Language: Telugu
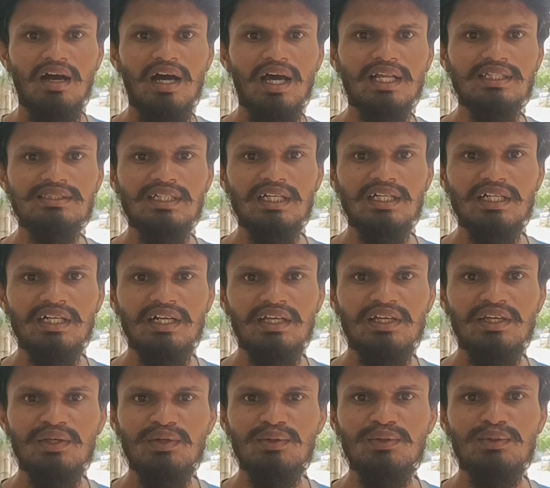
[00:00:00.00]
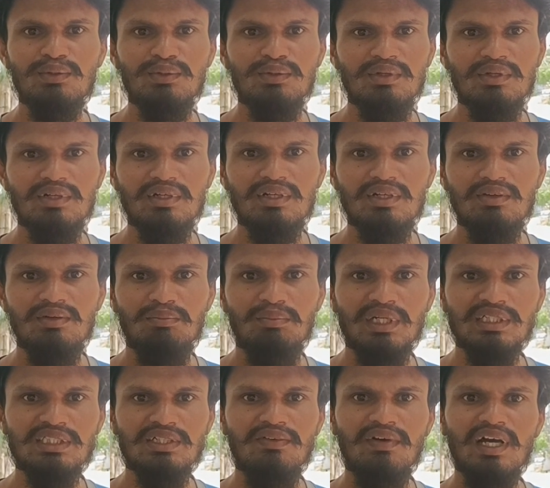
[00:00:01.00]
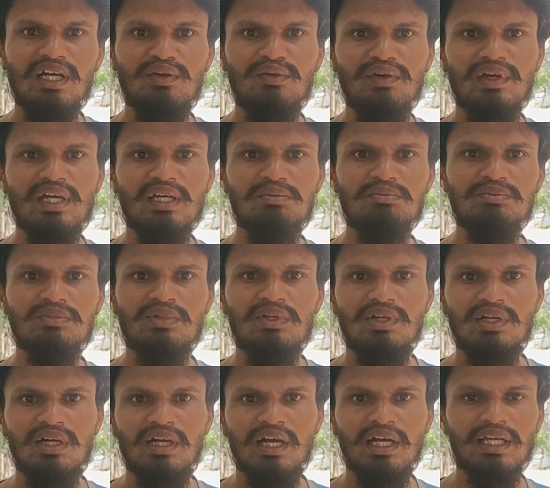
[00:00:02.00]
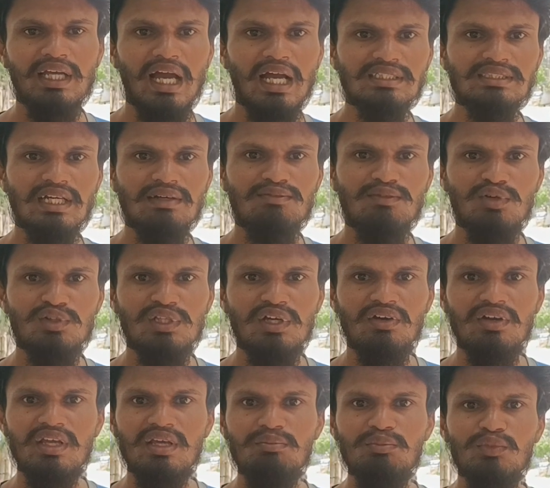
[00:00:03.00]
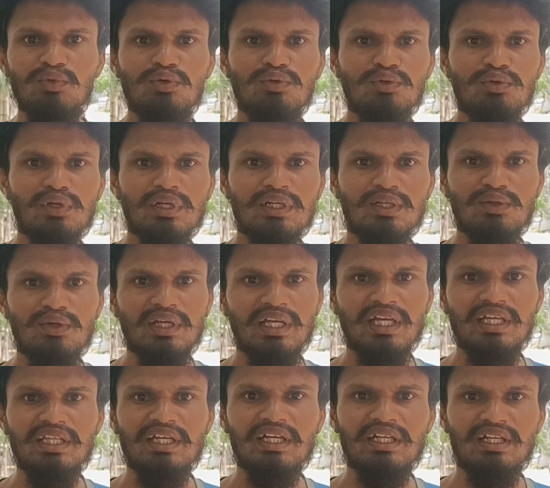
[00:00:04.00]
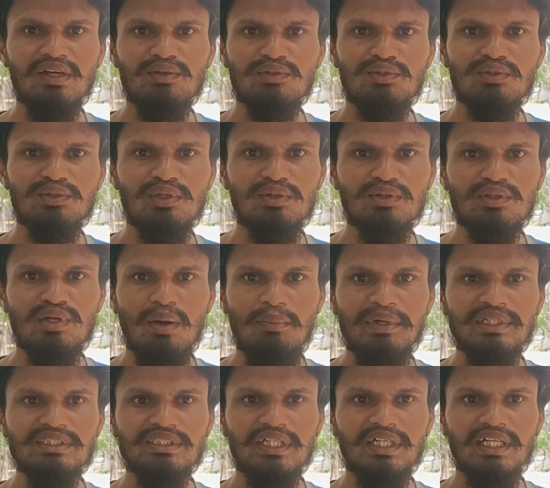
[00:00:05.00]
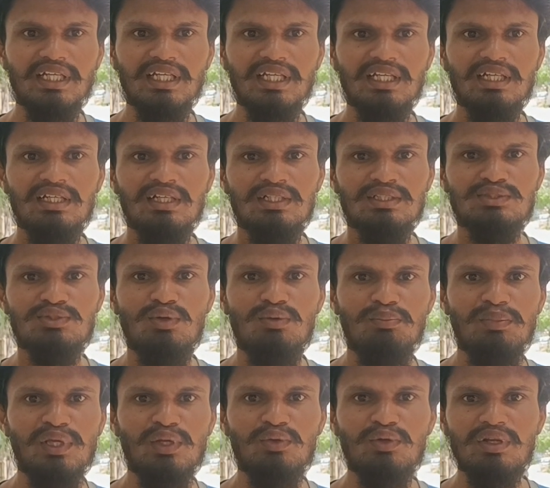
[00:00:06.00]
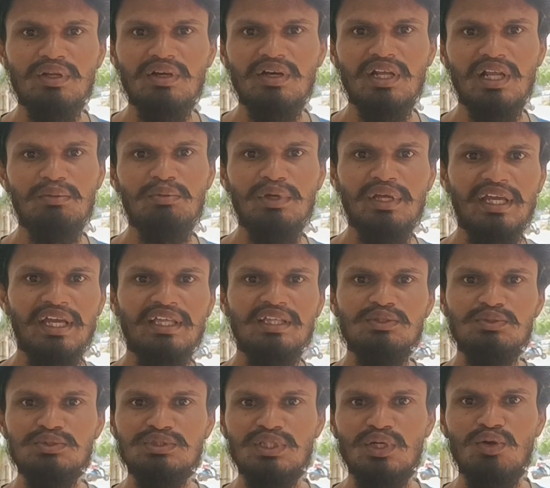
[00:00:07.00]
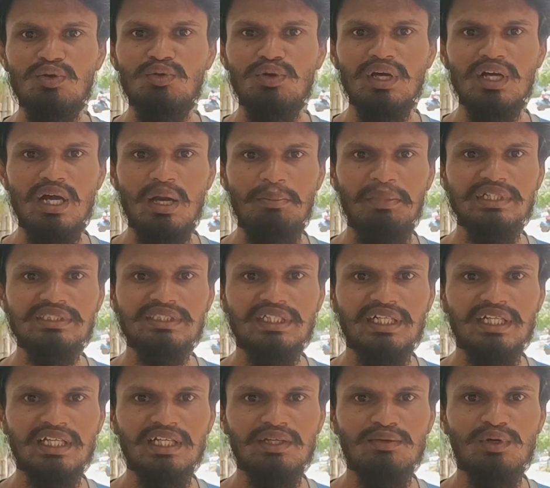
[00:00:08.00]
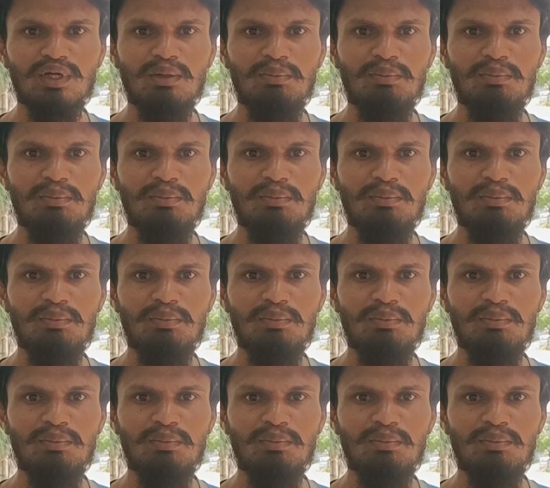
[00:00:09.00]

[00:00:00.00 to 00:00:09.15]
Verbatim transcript: ఆర్ఎక్స్ హండ్రెడ్ హీరో భజ వాయువేగం గ్యాంగ్స్ ఆఫ్ గోదావరి ఈ మూడిట్లో ఏది హిట్ అవుతుందో కామెంట్ చేయండి సో మీరు రేపు ఏది చూస్తారో కూడా కామెంట్ చేయండి